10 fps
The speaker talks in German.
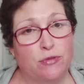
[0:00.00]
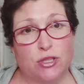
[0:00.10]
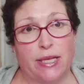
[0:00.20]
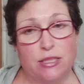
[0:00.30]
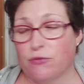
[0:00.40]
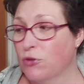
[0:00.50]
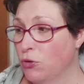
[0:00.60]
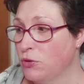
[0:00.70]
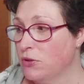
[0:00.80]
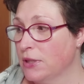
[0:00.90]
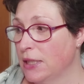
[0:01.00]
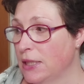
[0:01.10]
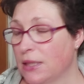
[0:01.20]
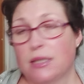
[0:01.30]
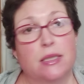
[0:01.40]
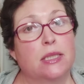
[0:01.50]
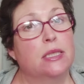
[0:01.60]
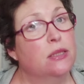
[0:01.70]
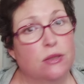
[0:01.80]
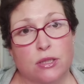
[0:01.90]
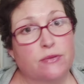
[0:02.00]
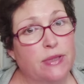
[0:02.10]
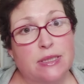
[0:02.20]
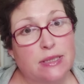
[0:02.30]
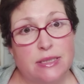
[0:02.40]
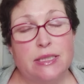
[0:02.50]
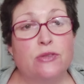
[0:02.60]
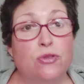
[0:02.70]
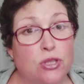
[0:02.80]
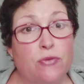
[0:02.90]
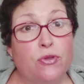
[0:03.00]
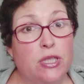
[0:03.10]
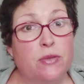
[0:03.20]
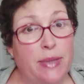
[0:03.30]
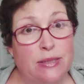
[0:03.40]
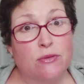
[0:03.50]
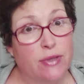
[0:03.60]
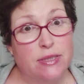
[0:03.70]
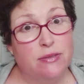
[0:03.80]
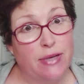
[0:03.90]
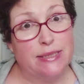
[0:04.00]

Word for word: habe, für ständig aufs Klo zu gehen. Irgendwann kriegst du natürlich dafür die Quittung, weil du die